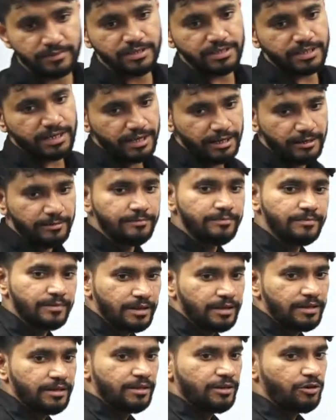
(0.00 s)
ठीक है ना
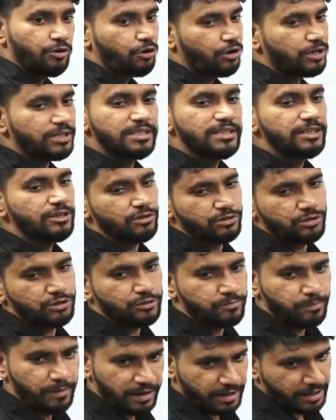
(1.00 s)
नॉइज़ नहीं होती
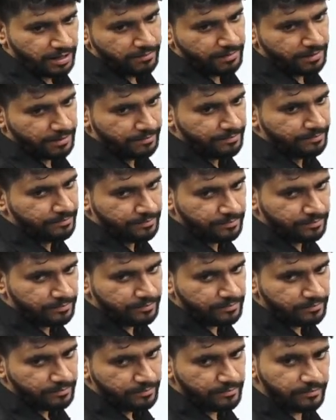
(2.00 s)
उस पंखे में
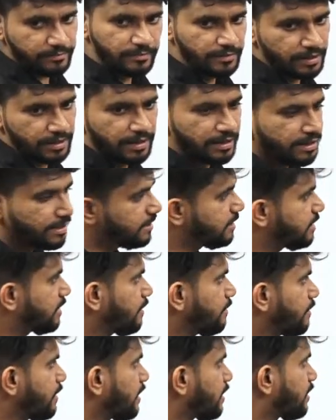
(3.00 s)

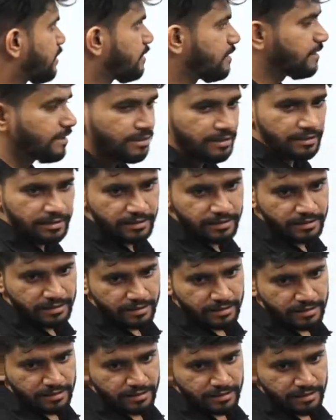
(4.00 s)
ठीक है बेटा
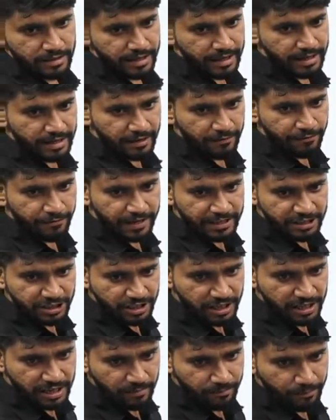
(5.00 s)
एक
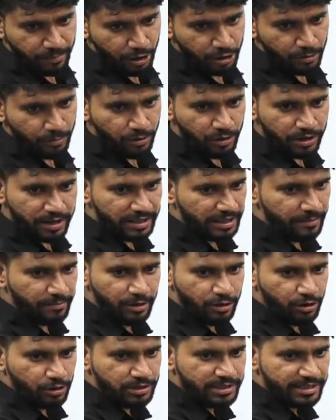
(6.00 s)
डिफरेंशियल कंपाउंड बोल रहे थे
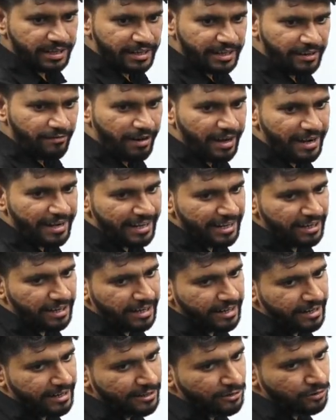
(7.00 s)
बिल्कुल सही है वेल्डिंग
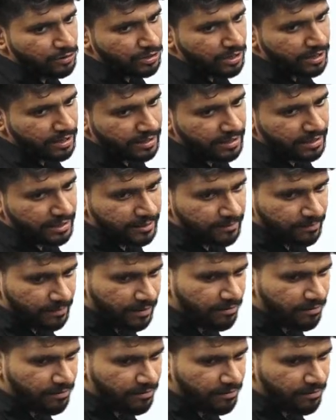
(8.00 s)
के लिए यूज करते हैं